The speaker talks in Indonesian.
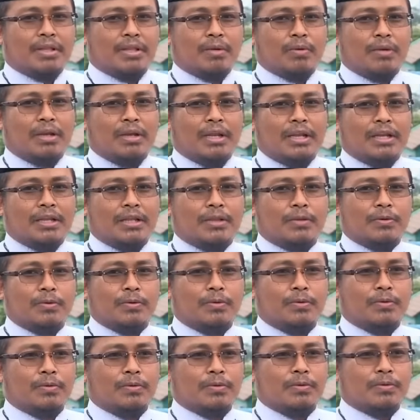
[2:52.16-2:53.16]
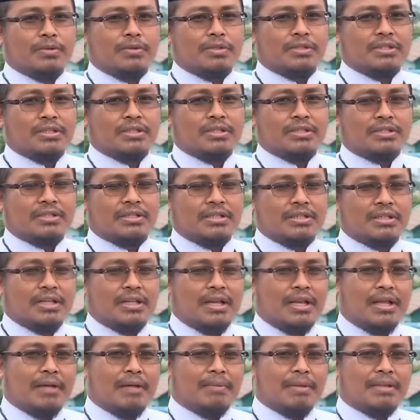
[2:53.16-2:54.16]
hilal itu
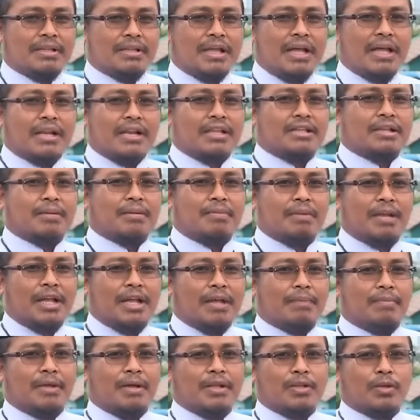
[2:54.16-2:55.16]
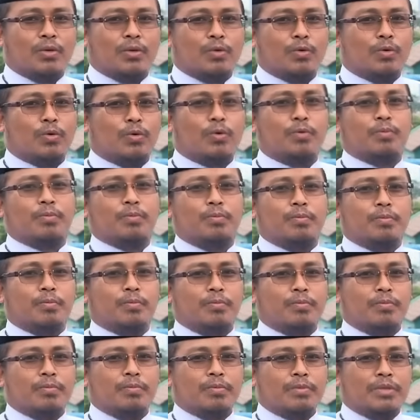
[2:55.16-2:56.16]
setelah matahari terbenam atau guruh
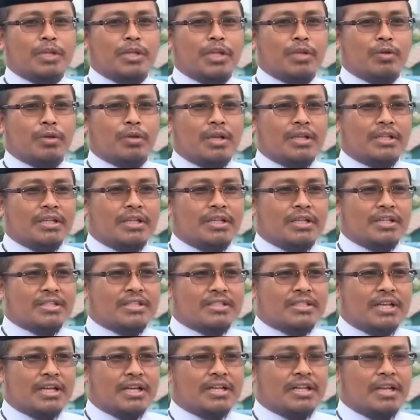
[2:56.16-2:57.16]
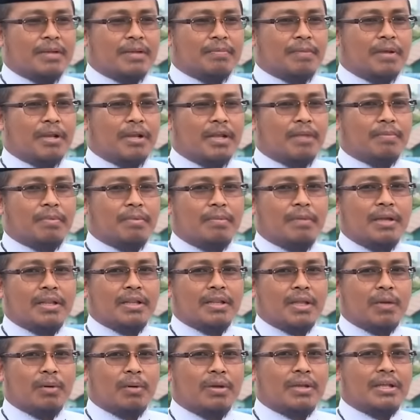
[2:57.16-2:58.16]
Itulah titik start daripada
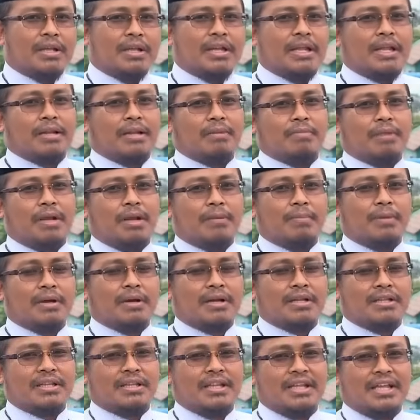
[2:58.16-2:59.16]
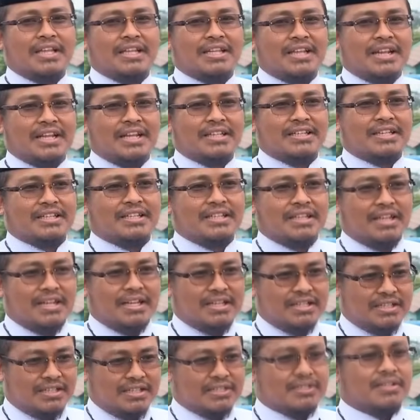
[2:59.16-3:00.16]
pemantauan hilal. Berapa ketinggian derajatnya
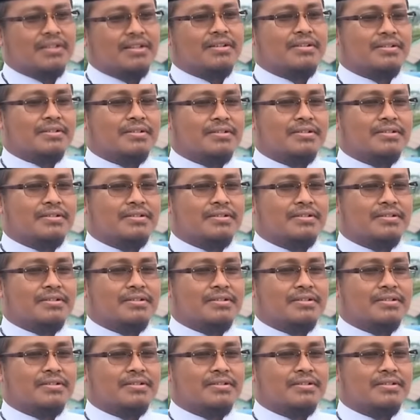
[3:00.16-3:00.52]
nanti insyaallah